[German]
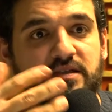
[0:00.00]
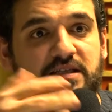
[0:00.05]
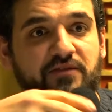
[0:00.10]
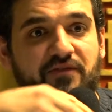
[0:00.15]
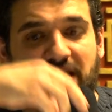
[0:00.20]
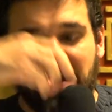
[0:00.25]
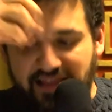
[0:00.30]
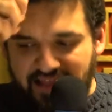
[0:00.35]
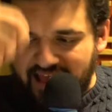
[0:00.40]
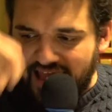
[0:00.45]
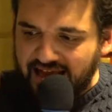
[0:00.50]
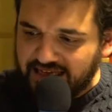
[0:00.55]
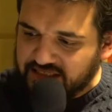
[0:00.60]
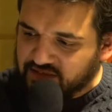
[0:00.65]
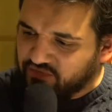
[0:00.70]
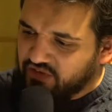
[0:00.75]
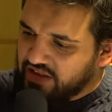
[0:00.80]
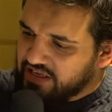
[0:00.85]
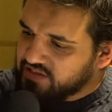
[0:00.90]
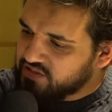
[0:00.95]
Sie werden
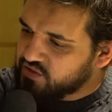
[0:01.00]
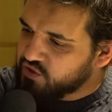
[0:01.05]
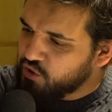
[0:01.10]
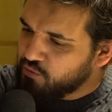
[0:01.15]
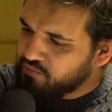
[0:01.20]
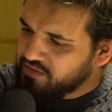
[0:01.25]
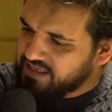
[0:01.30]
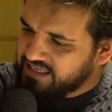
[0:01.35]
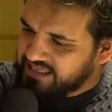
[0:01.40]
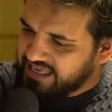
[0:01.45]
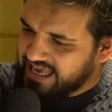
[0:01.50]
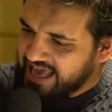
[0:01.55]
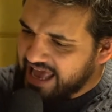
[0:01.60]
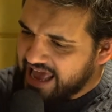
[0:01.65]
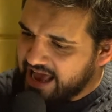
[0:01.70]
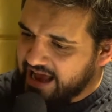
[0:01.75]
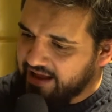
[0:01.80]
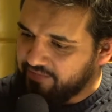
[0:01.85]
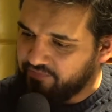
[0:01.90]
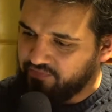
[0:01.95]
erst wieder zum
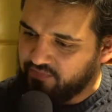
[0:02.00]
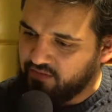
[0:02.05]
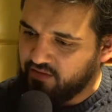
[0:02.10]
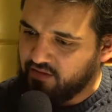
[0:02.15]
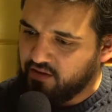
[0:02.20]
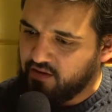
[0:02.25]
Kern